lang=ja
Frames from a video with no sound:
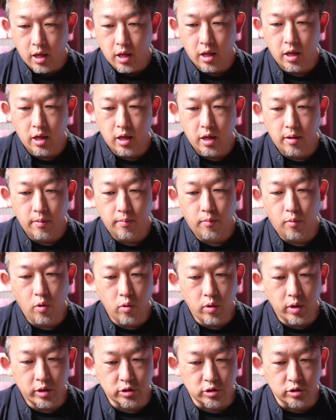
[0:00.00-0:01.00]
です。
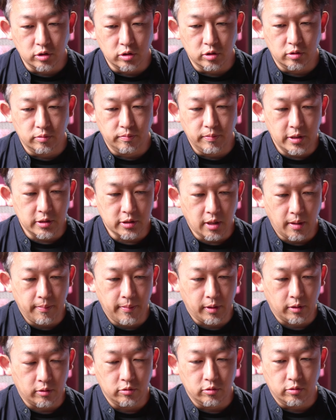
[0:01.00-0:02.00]
モーラス
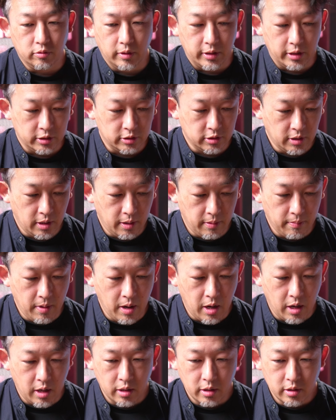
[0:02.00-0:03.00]
B300 はですね、
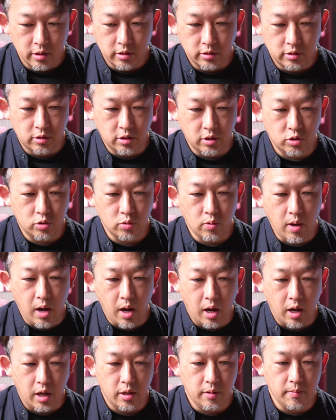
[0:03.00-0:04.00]
実
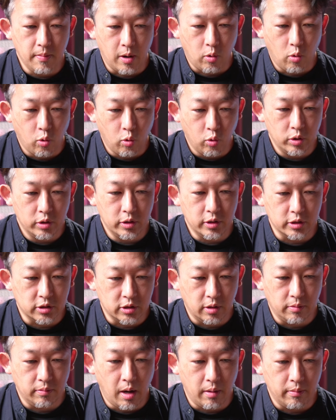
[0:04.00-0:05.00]
は今ここにで
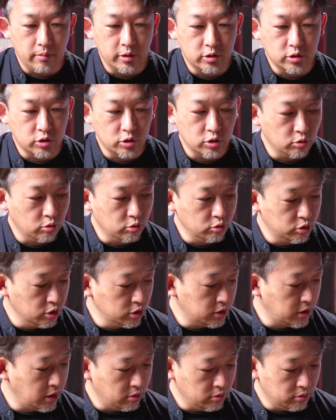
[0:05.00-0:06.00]
すね、3つ
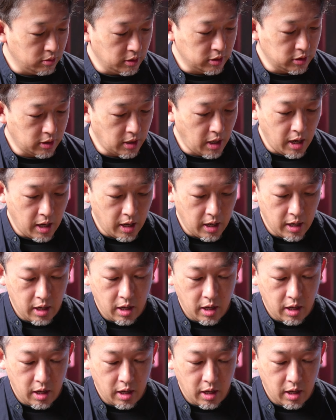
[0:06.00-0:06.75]
写ってるんですが、